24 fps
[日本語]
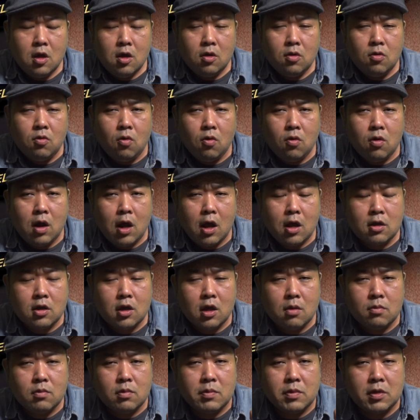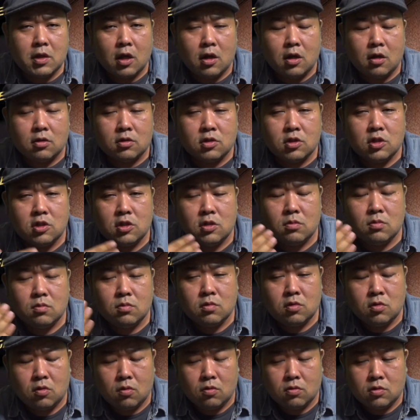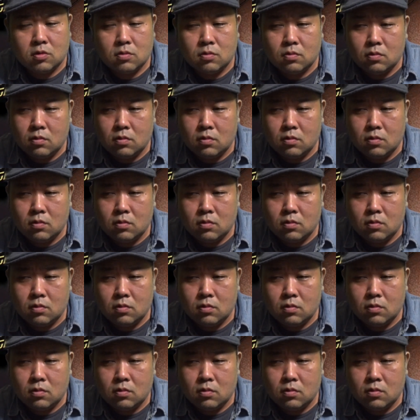ローラーゲームみたいなシーン、その